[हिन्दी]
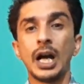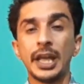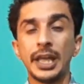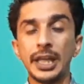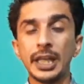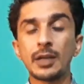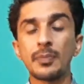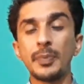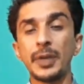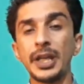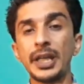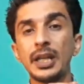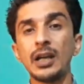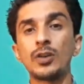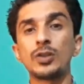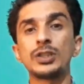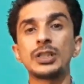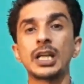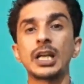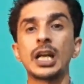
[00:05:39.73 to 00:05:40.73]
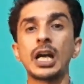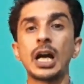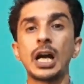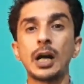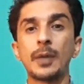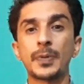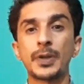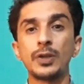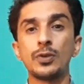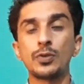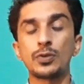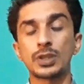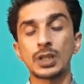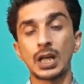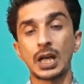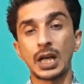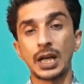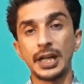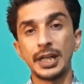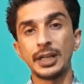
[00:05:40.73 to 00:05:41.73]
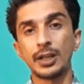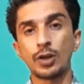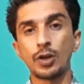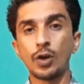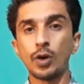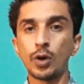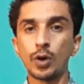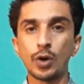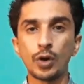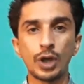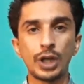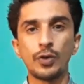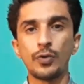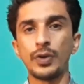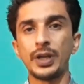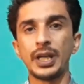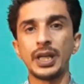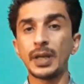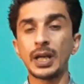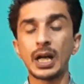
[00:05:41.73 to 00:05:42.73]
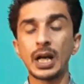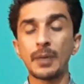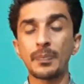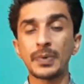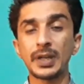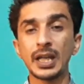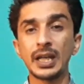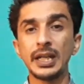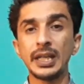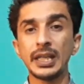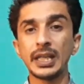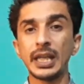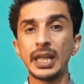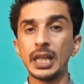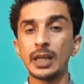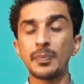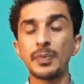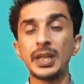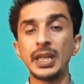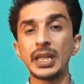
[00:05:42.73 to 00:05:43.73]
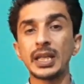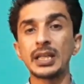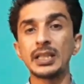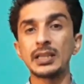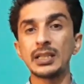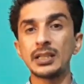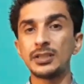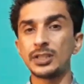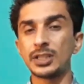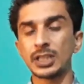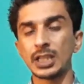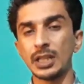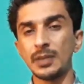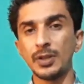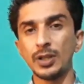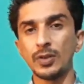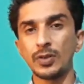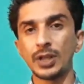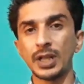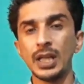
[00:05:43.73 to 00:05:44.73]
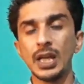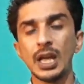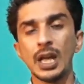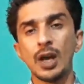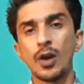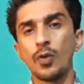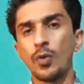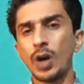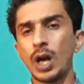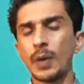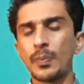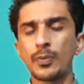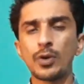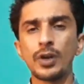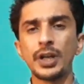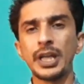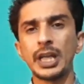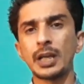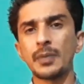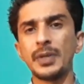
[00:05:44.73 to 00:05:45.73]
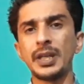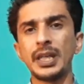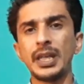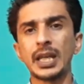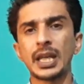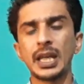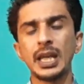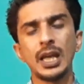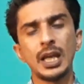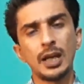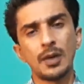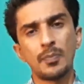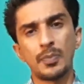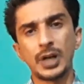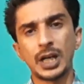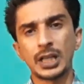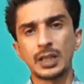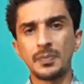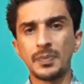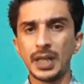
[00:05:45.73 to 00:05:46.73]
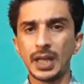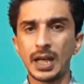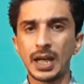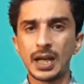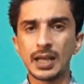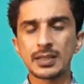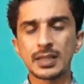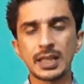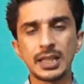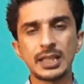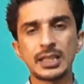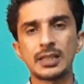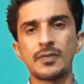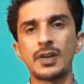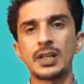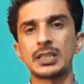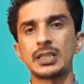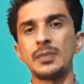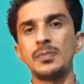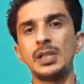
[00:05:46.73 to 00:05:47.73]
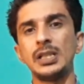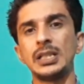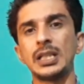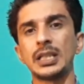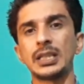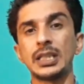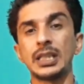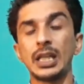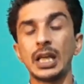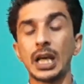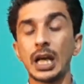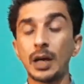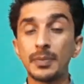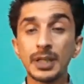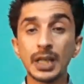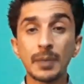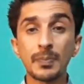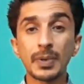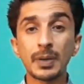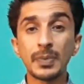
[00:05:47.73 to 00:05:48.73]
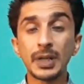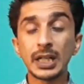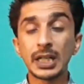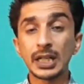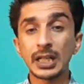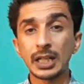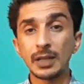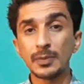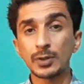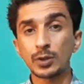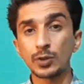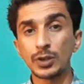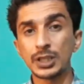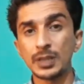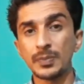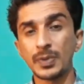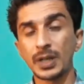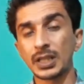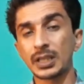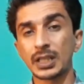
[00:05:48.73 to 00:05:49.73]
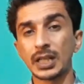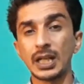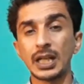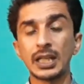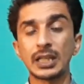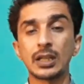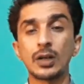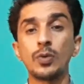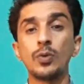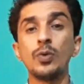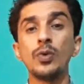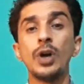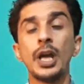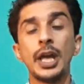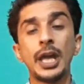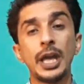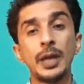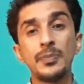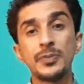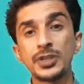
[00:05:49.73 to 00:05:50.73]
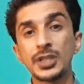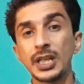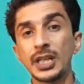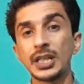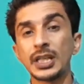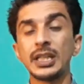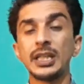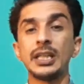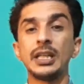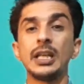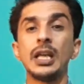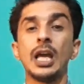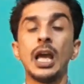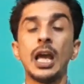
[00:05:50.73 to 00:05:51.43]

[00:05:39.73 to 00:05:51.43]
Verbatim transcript: एक महीना हो जाएगा आपकी उस अर्निंग को होए हुए आपकी अर्निंग एक महीने के अंदर जितनी भी होगी वो आपको एक महीने के बाद में आसानी से वहाँ से मिल जाती है अब यहाँ पर मैं डिटेल में थोड़ी सी बात कर लेता हूँ एम की